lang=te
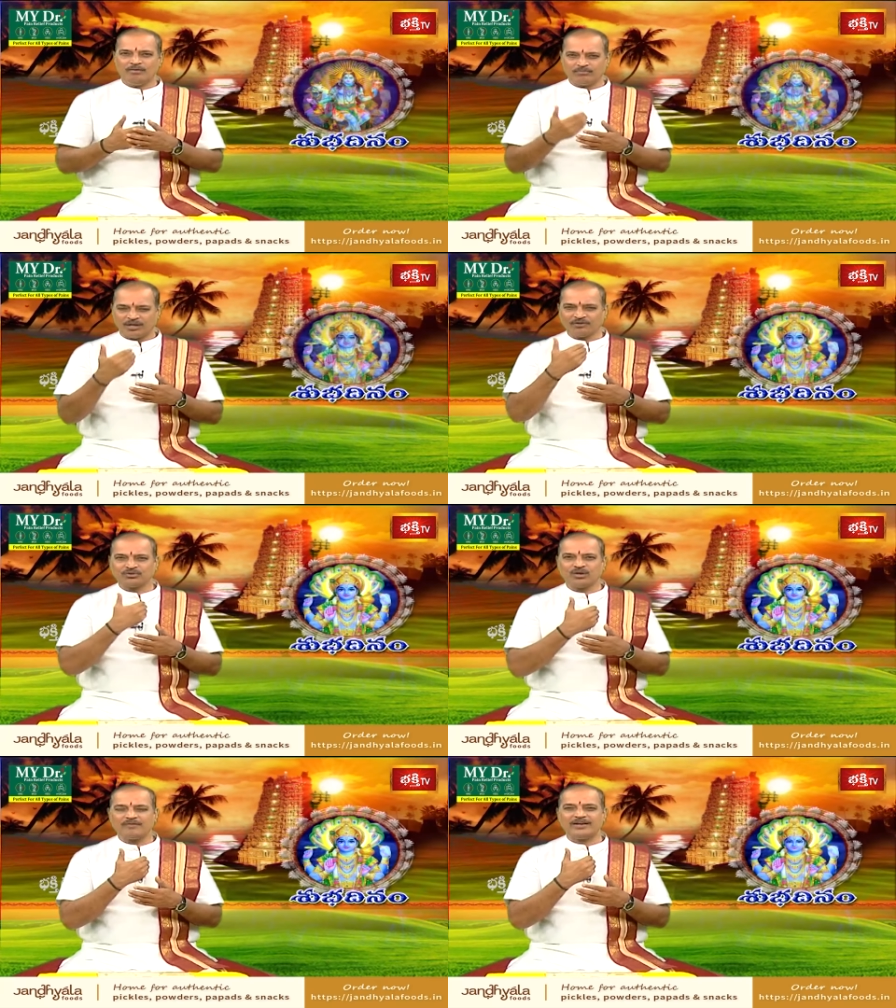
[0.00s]

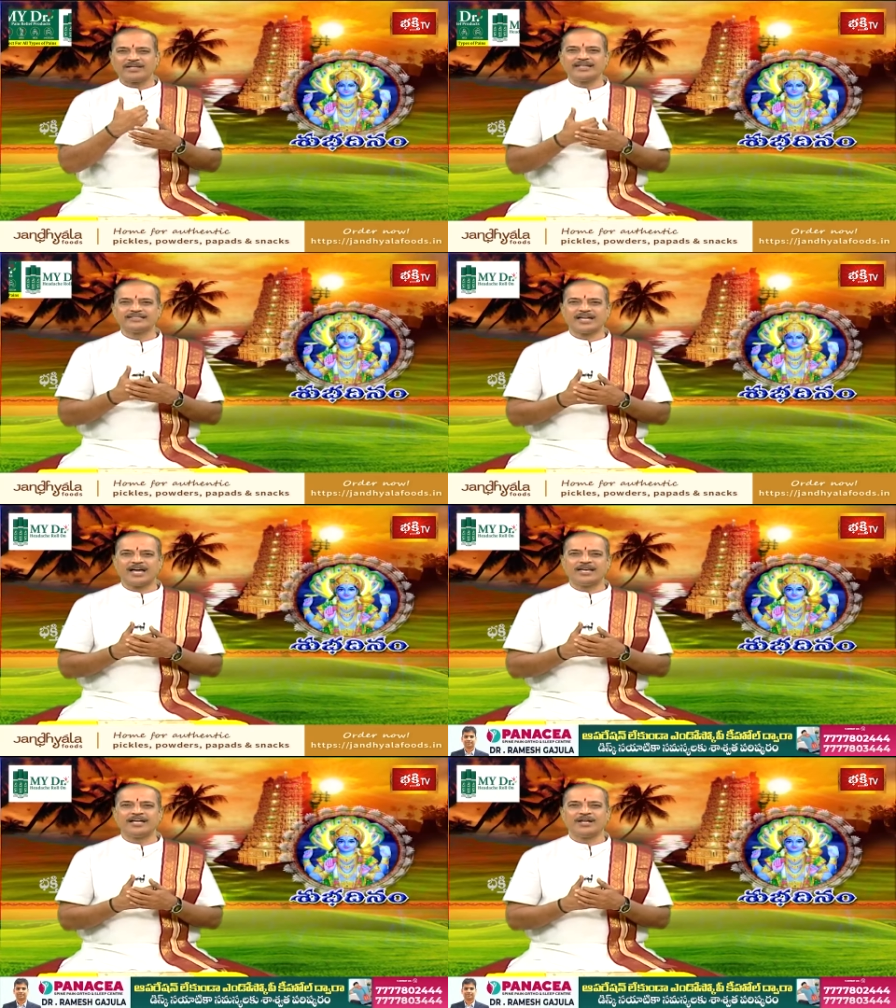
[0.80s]
మనస్సులో
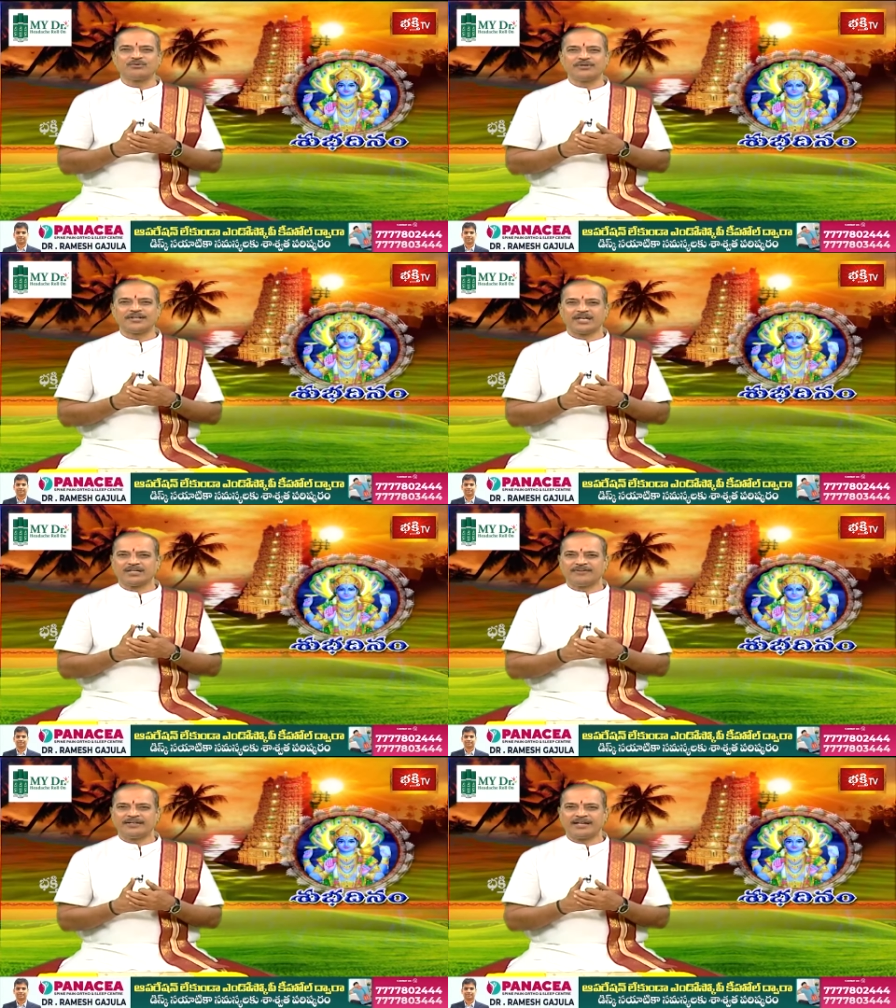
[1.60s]
వెలిగించాలి
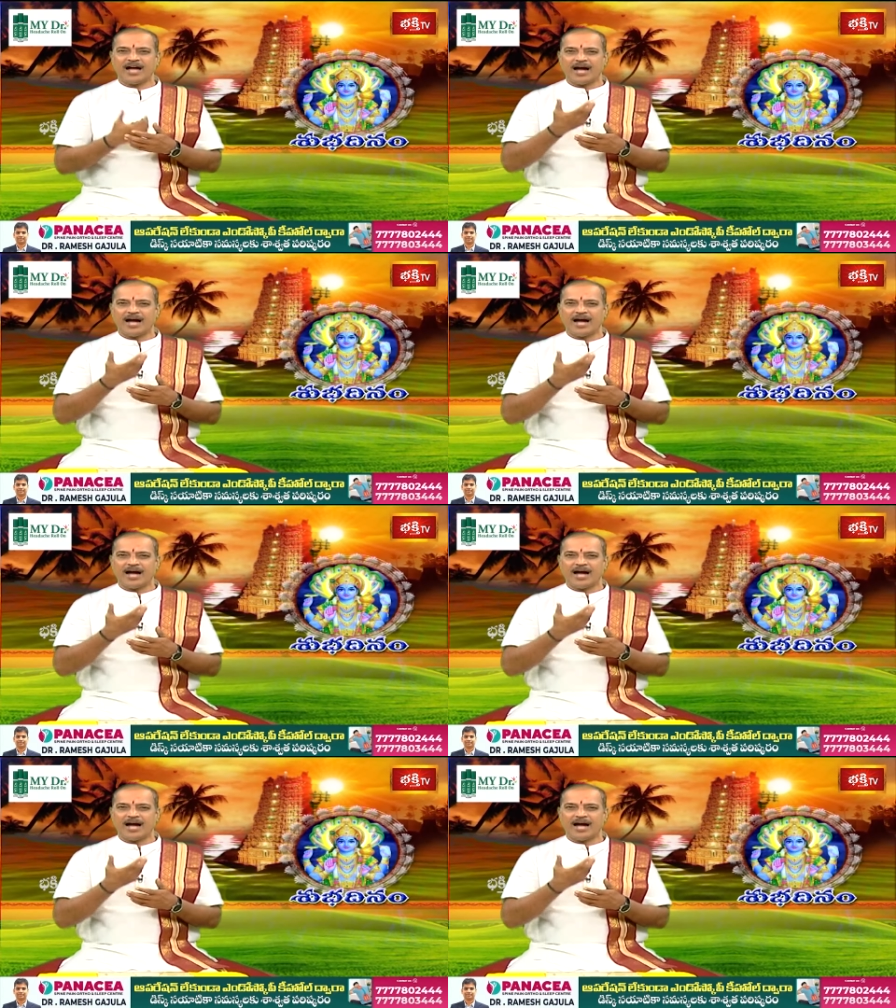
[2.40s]
అనుకునేటటువంటి